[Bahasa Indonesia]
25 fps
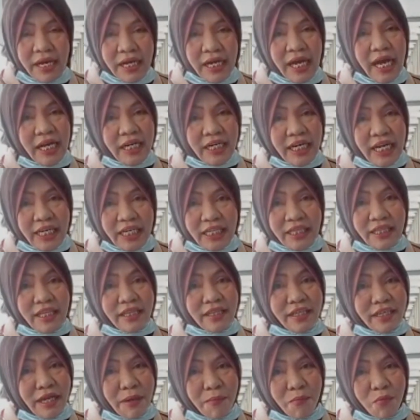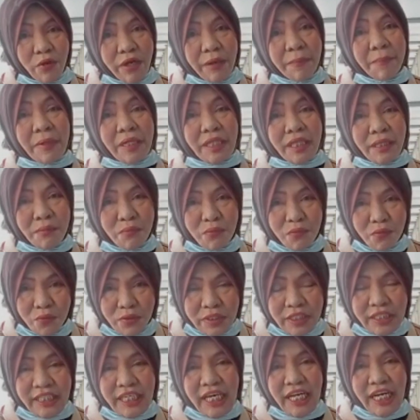karena kita tidak boleh
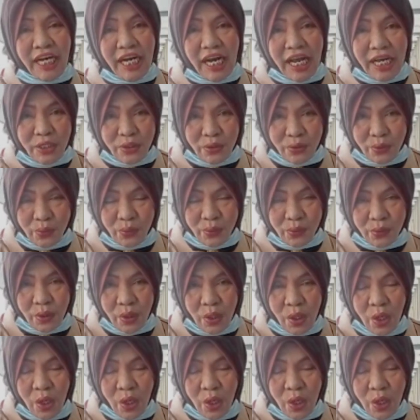bertemu secara langsung.